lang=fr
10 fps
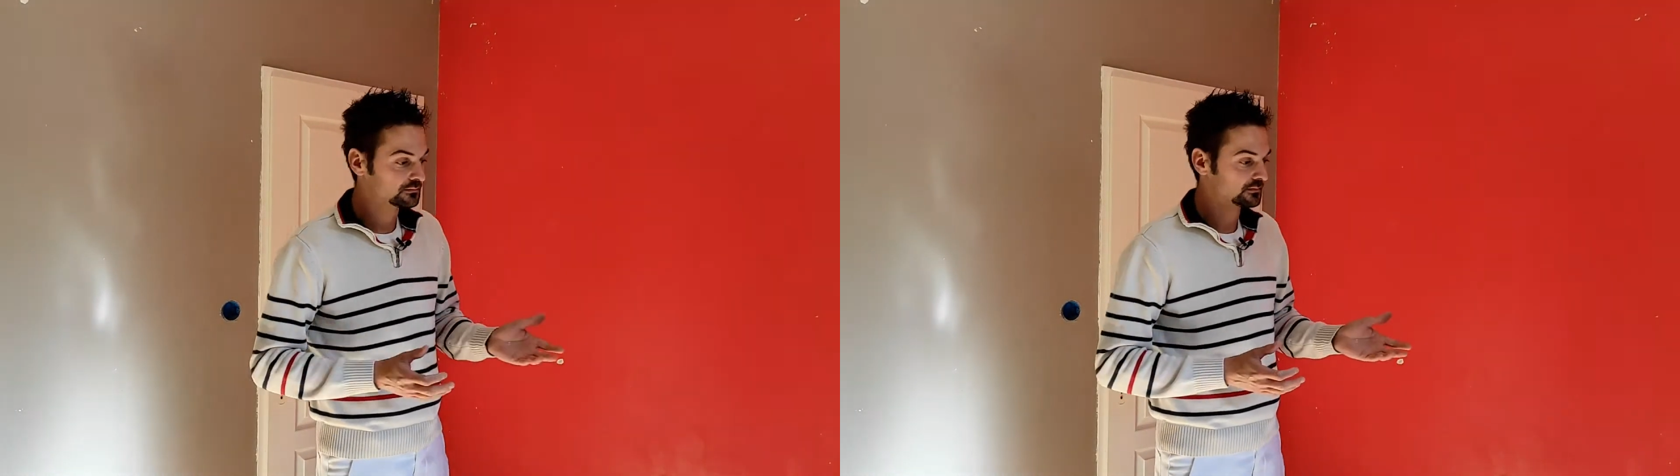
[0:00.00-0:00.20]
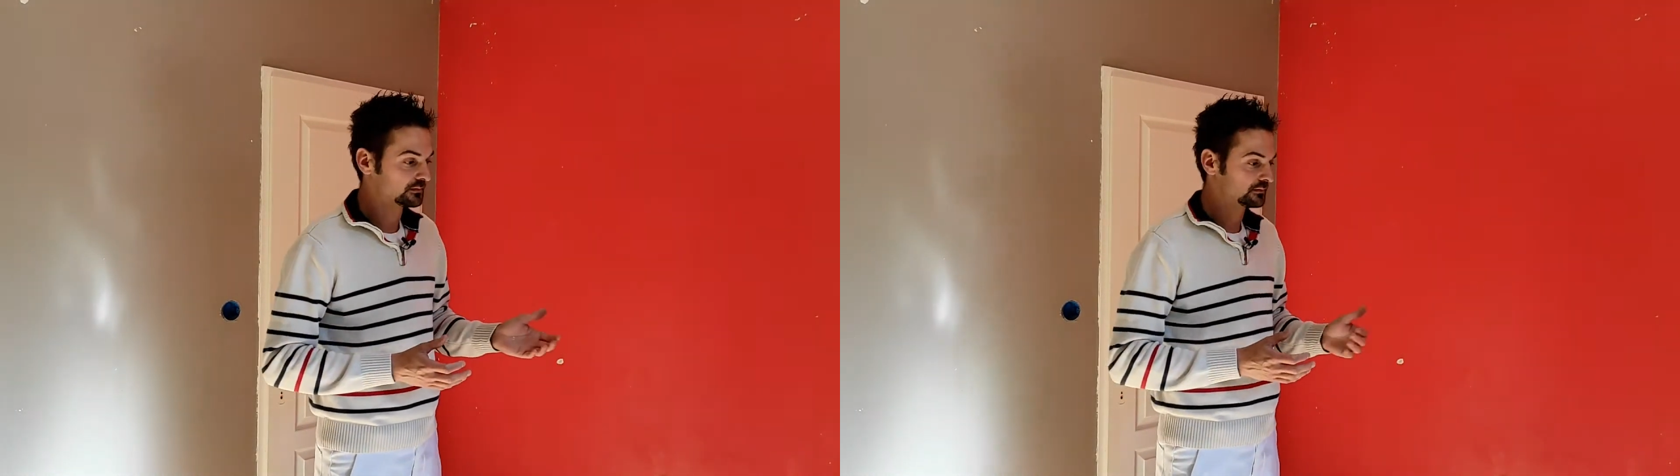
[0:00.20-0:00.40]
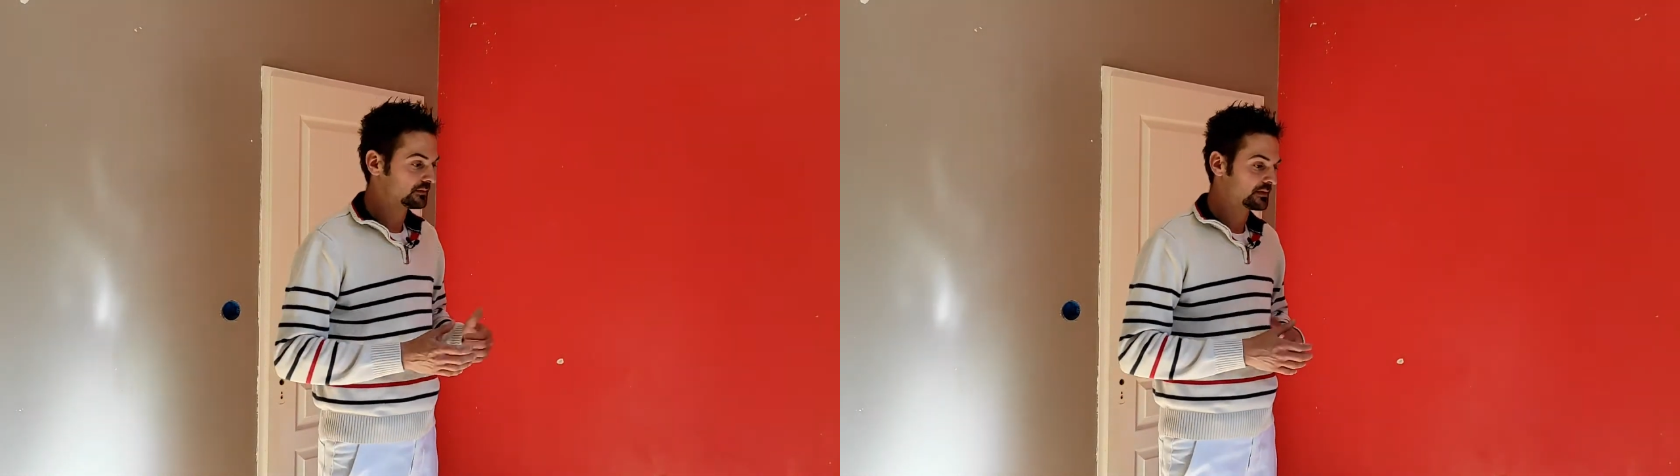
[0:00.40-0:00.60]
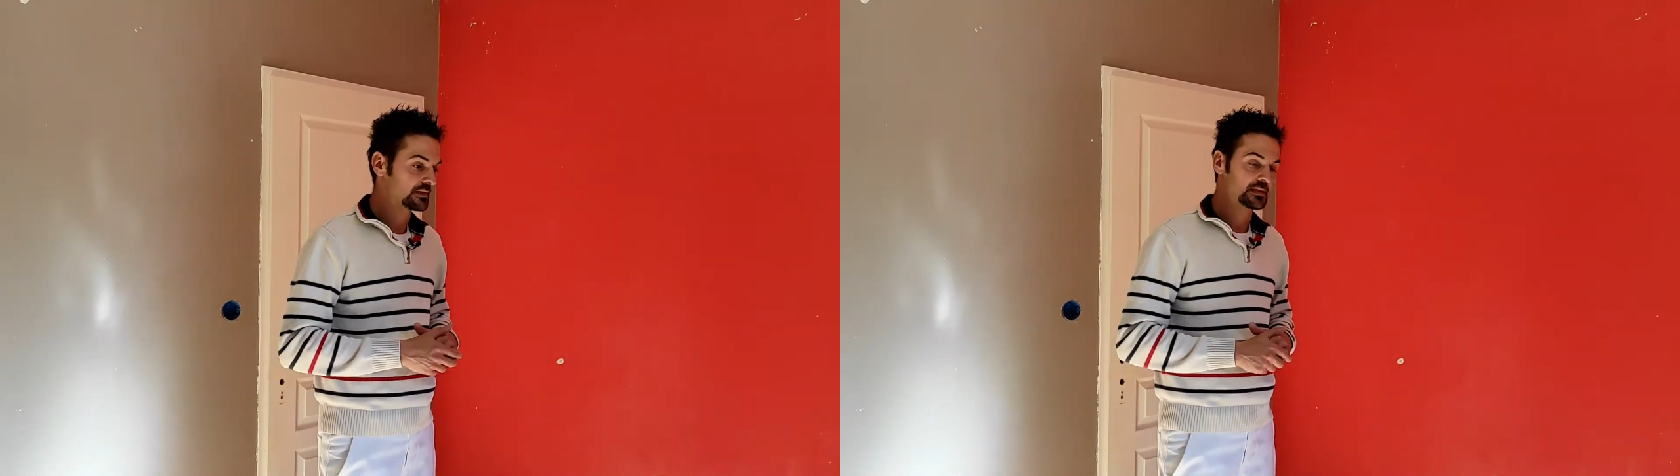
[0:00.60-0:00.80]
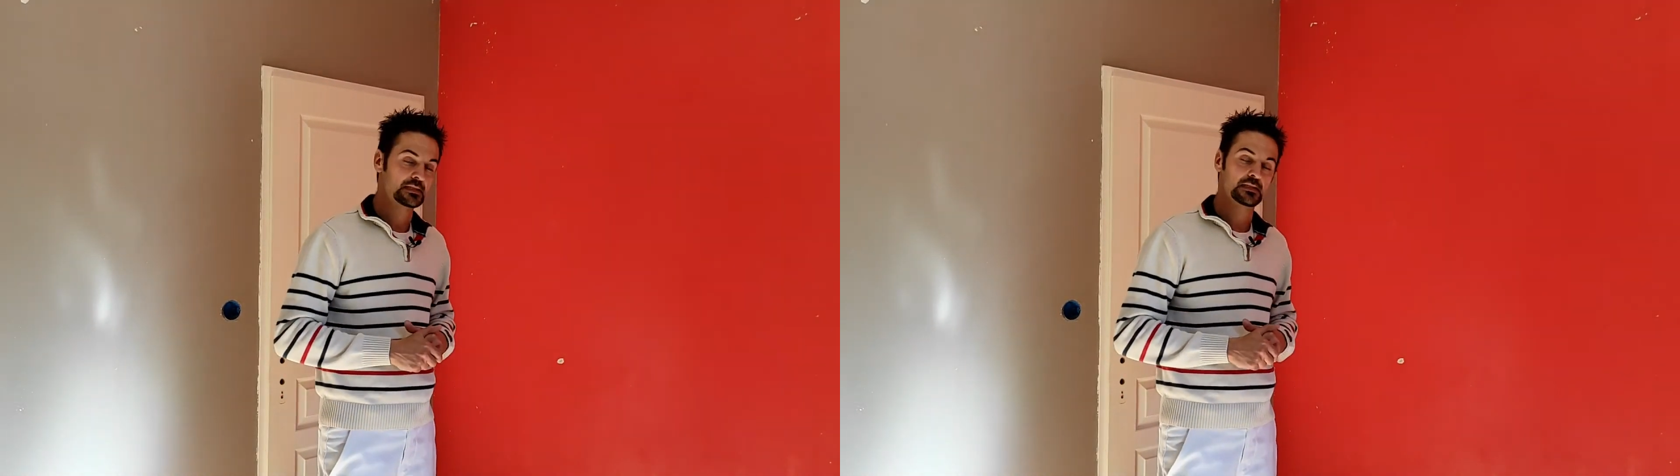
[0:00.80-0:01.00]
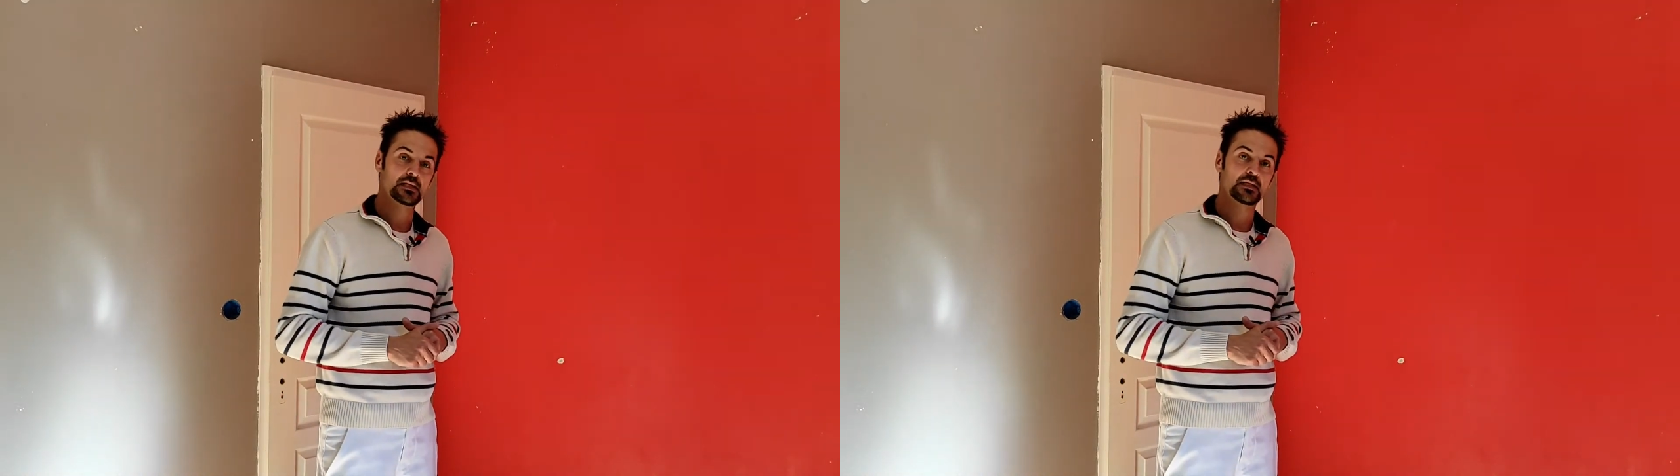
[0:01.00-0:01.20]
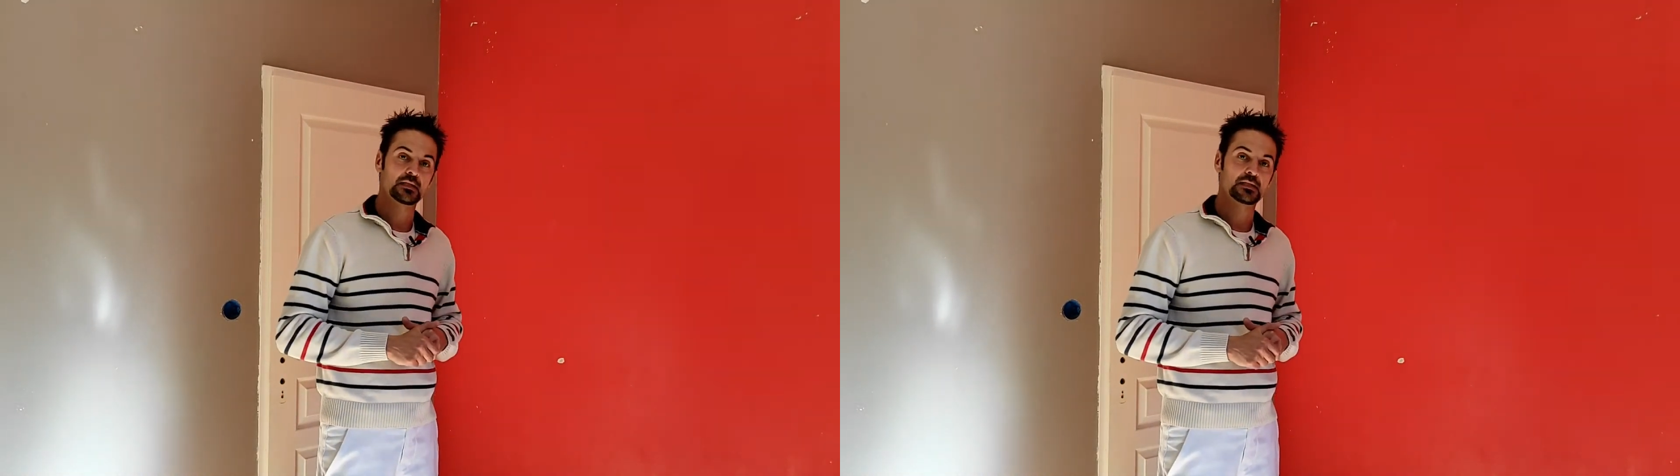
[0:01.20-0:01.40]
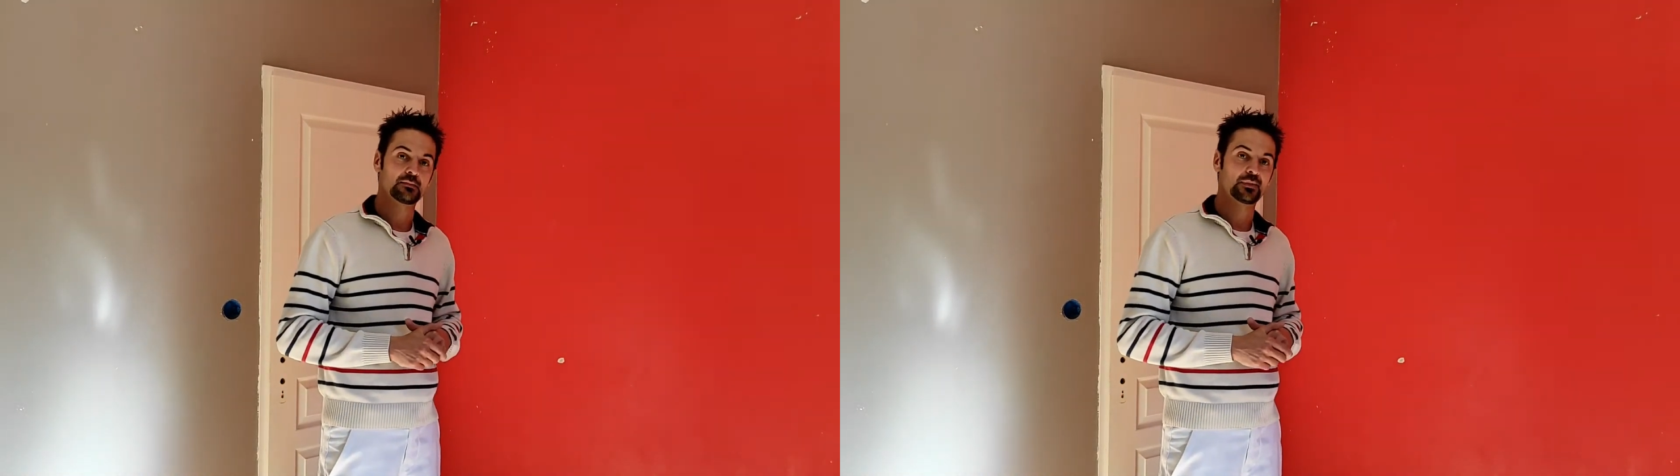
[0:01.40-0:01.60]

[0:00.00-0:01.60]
euh, ce c'est